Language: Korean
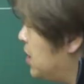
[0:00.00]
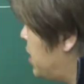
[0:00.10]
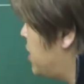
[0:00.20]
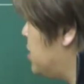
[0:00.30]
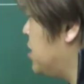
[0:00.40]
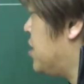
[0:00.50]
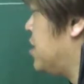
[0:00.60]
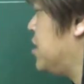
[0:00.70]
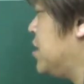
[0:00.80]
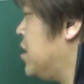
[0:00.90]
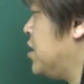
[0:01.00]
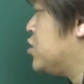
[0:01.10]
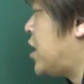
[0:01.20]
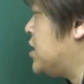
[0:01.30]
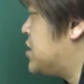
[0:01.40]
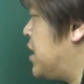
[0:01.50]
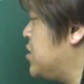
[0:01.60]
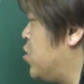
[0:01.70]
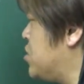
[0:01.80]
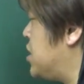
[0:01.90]
얘는요
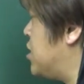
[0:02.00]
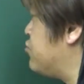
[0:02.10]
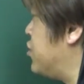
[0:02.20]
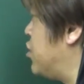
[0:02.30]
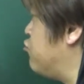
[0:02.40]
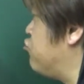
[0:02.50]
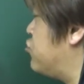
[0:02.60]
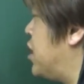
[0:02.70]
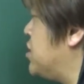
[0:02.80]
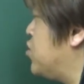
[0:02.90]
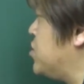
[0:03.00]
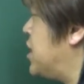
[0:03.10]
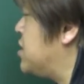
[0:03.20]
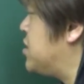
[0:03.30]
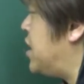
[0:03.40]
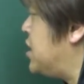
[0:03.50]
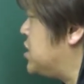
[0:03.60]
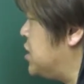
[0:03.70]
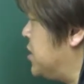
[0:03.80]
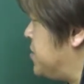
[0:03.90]
좌극한 존재하고요 우극한 존재하는데
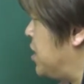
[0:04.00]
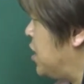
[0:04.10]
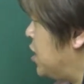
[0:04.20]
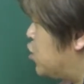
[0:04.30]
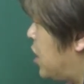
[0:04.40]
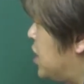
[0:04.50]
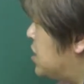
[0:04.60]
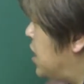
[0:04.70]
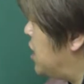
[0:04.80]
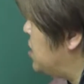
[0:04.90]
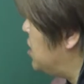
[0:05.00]
지금 좌극한